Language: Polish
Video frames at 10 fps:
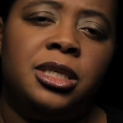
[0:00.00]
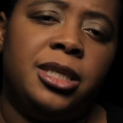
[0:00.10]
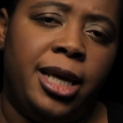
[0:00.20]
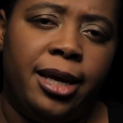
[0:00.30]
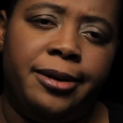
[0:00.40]

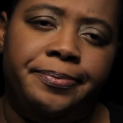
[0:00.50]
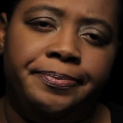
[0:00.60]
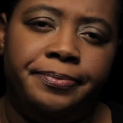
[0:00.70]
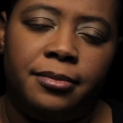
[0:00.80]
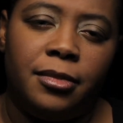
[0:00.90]
Kiedyś
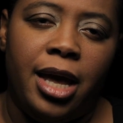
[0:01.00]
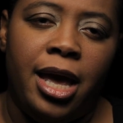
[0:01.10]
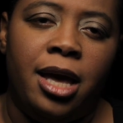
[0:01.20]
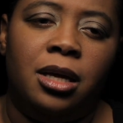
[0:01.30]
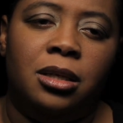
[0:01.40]

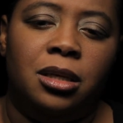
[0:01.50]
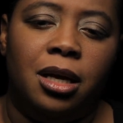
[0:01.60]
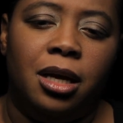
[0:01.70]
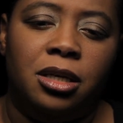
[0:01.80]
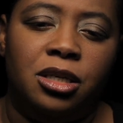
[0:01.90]
zachorowała moja
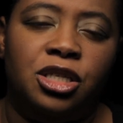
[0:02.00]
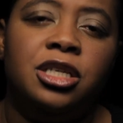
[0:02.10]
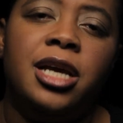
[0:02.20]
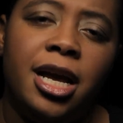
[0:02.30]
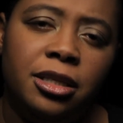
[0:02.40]
córka,
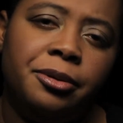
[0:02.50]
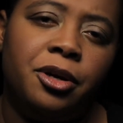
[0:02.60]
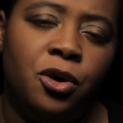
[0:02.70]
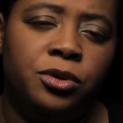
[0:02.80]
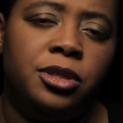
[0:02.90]

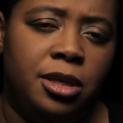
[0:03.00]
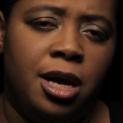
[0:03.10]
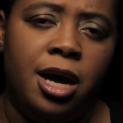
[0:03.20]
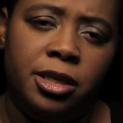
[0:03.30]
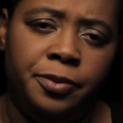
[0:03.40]
musiała
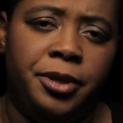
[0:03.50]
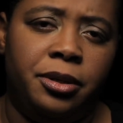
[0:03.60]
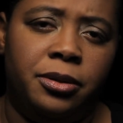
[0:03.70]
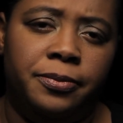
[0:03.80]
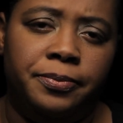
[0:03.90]
iść do
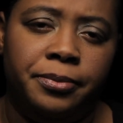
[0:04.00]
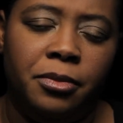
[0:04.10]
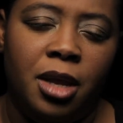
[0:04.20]
szpitala.